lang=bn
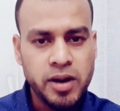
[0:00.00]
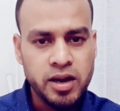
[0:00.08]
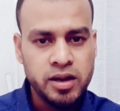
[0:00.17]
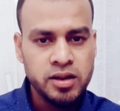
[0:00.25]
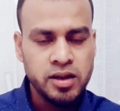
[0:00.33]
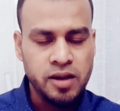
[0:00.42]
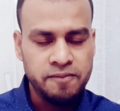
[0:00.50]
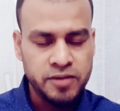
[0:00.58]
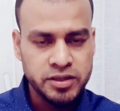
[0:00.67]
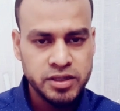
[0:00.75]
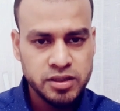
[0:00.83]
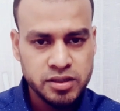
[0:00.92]
তো সেই
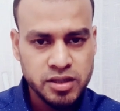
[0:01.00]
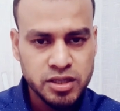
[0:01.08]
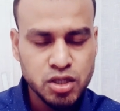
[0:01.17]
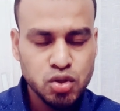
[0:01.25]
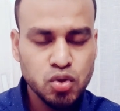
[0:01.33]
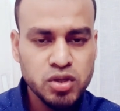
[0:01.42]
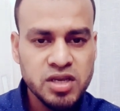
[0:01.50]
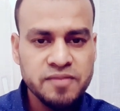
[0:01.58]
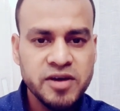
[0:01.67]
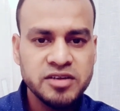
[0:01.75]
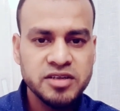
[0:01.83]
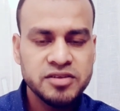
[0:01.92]
ক্ষেত্রে দেখা যায় নাইনটি
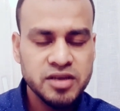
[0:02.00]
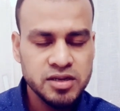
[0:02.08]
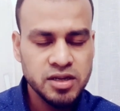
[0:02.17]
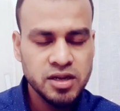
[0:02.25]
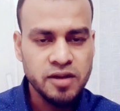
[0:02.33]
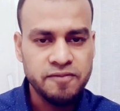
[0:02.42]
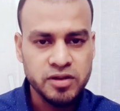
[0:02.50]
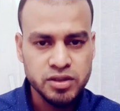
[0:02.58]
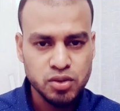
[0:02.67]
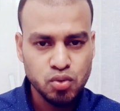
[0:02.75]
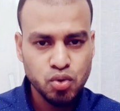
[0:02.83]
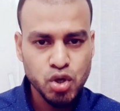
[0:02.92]
নাইন পার্সেন্ট স্টুডেন্ট
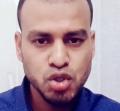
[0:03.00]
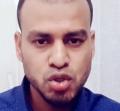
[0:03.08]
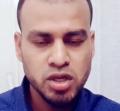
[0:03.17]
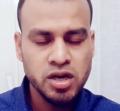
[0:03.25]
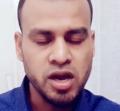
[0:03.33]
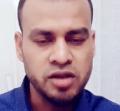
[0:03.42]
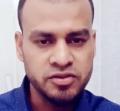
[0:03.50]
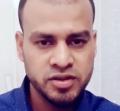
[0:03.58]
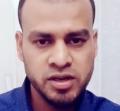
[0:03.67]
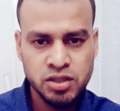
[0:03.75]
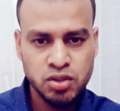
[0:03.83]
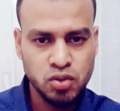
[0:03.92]
আপনার টিউশন
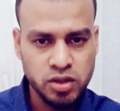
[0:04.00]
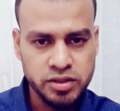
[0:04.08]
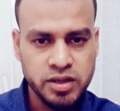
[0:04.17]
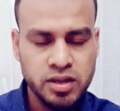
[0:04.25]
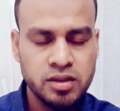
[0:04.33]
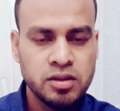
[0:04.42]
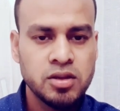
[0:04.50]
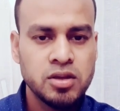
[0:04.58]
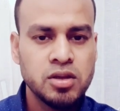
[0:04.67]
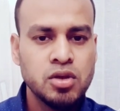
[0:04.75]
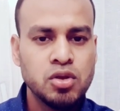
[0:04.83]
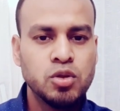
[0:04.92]
ফি ফ্রি সহ
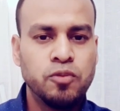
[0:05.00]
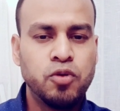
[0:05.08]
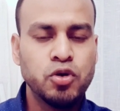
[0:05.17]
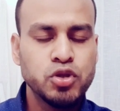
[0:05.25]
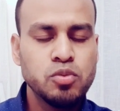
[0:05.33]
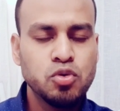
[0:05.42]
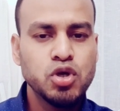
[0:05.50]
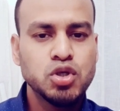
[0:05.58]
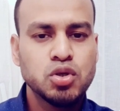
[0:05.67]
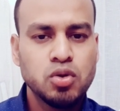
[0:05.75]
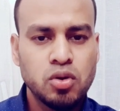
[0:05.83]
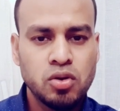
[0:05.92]
সে
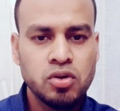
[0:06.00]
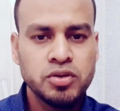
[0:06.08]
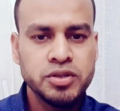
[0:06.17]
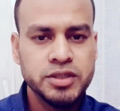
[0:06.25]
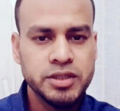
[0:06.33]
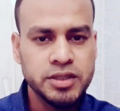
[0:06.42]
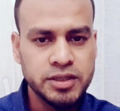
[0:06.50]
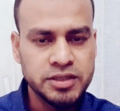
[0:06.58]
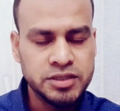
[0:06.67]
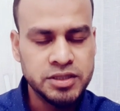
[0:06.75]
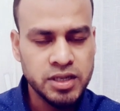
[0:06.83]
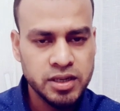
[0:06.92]
স্কলারশিপ নিয়ে
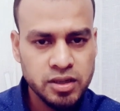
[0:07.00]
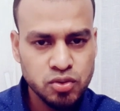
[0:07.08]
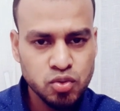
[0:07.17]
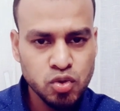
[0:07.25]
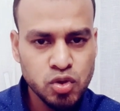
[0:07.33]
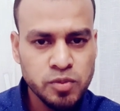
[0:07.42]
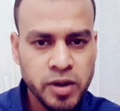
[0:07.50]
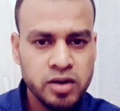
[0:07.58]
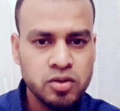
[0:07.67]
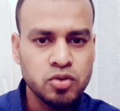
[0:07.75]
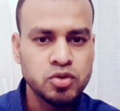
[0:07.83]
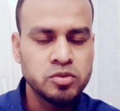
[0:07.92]
স্টার্ট করতে পারে
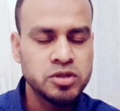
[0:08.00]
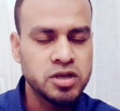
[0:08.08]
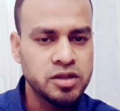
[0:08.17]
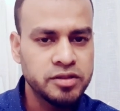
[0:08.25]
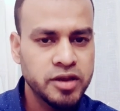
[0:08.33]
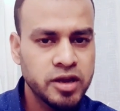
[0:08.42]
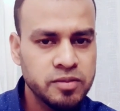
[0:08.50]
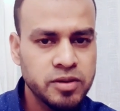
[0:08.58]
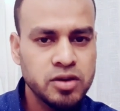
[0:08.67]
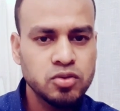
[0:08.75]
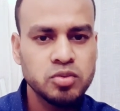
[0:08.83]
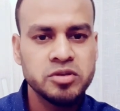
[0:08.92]
তো দেখেন আপনার
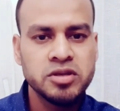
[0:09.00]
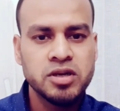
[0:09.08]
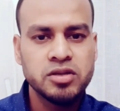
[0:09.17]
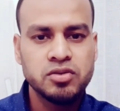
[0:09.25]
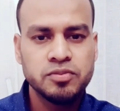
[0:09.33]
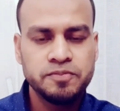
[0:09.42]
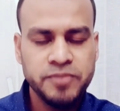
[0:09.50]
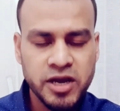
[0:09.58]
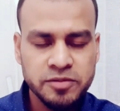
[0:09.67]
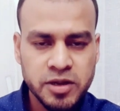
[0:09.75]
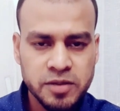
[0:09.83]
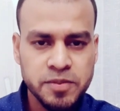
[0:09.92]
আপনার যদি স্কলারশিপ
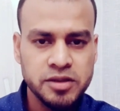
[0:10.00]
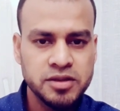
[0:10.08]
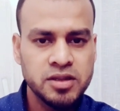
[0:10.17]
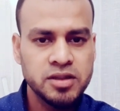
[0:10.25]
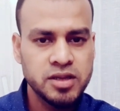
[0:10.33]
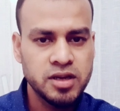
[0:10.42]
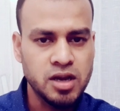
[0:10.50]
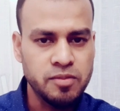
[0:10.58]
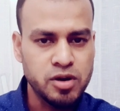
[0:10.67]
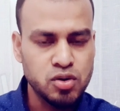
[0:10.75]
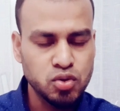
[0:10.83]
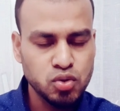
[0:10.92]
পান তো আপনার
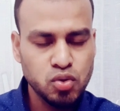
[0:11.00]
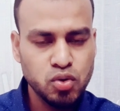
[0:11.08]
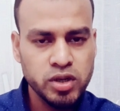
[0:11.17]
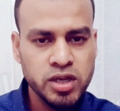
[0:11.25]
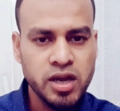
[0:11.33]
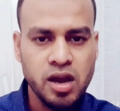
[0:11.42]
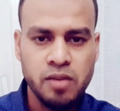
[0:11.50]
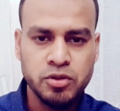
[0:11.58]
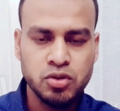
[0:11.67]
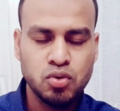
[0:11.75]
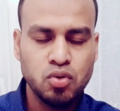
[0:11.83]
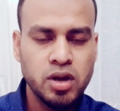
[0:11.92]
টিউশন ফি ফ্রি
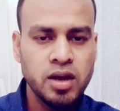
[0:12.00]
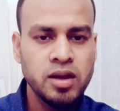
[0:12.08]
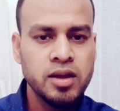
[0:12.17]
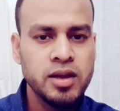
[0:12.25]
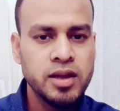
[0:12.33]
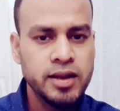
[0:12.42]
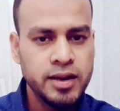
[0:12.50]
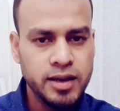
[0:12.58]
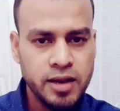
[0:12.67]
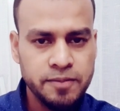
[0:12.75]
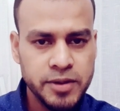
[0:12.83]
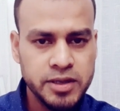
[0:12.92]
আপনার লিভিং কস্টটাও
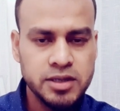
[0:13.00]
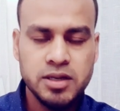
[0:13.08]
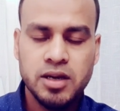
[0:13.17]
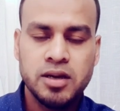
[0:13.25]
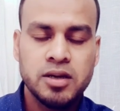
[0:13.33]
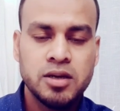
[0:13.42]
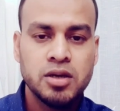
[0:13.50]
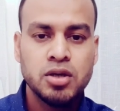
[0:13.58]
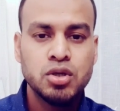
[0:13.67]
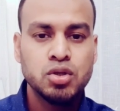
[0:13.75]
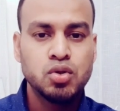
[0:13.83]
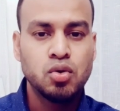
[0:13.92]
কিন্তু স্কলারশিপের মাধ্যমে
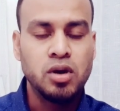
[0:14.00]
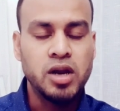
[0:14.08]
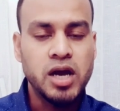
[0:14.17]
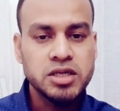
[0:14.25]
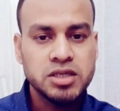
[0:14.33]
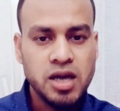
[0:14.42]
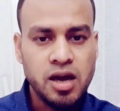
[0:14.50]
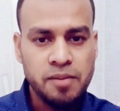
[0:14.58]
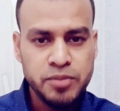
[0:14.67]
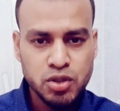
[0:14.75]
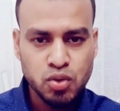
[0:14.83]
কিন্তু ম্যানেজ হয়ে